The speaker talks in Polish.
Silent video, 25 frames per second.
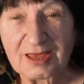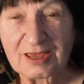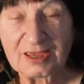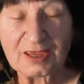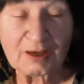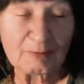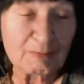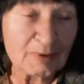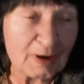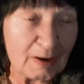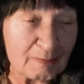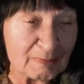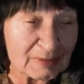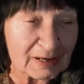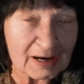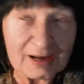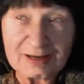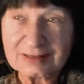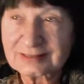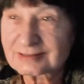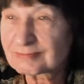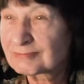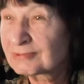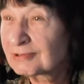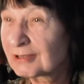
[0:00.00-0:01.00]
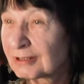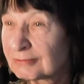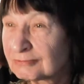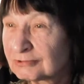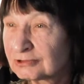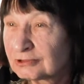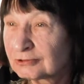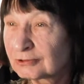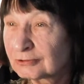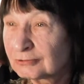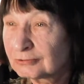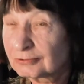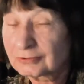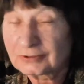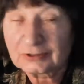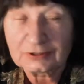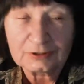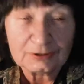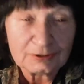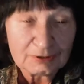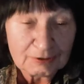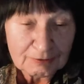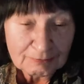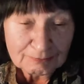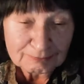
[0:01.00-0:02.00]
Ja byłam raz, byłam
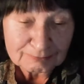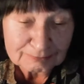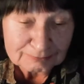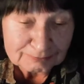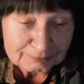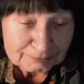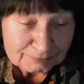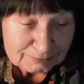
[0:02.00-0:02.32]
drugi.